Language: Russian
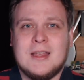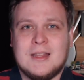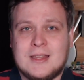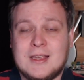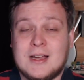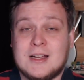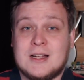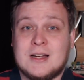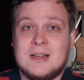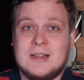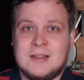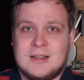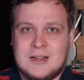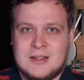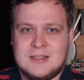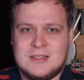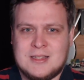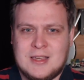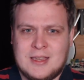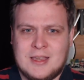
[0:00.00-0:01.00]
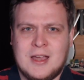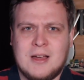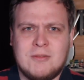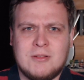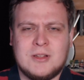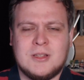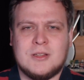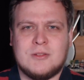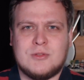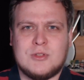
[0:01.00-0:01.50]
так ли, как
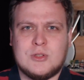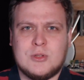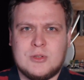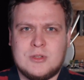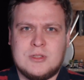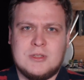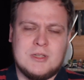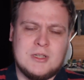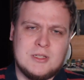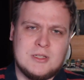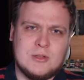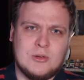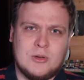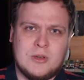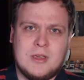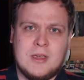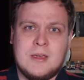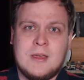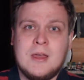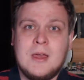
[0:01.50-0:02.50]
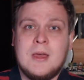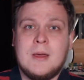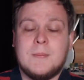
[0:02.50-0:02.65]
заявлено все здесь, окей,